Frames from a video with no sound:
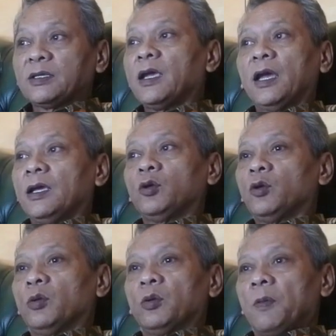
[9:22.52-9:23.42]
bagi saya
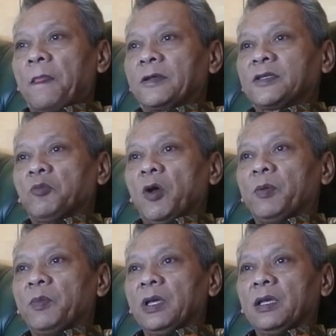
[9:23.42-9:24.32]
itu
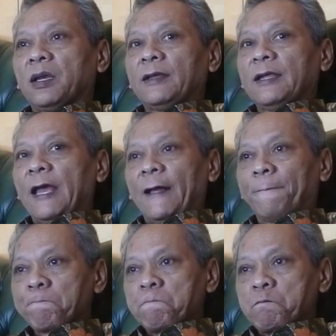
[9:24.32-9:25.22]
sebuah pemikiran yang
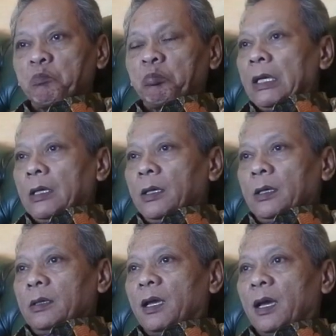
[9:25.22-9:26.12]

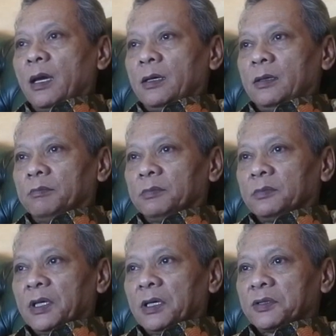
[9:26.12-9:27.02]
yang
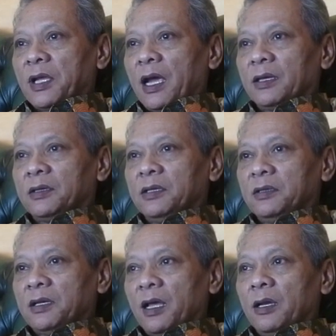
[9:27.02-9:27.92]
uh, sangat
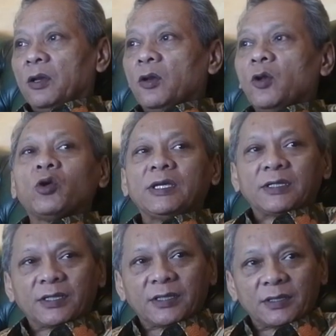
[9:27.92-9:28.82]
tidak
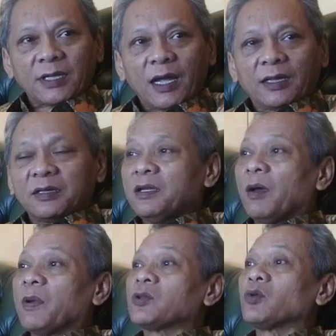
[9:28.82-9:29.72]
logis, sangat
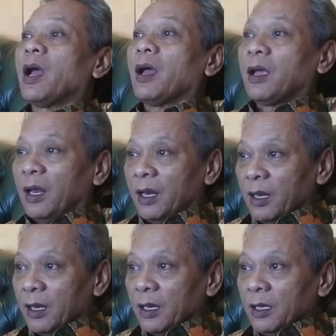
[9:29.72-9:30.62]
tidak masuk
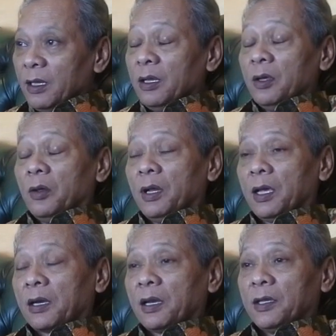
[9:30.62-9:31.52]
akal.
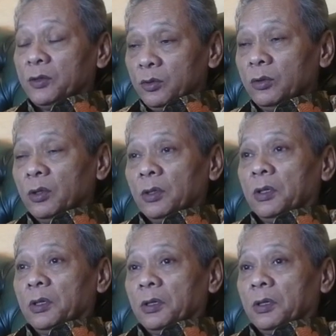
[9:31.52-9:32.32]
Oleh karena itu,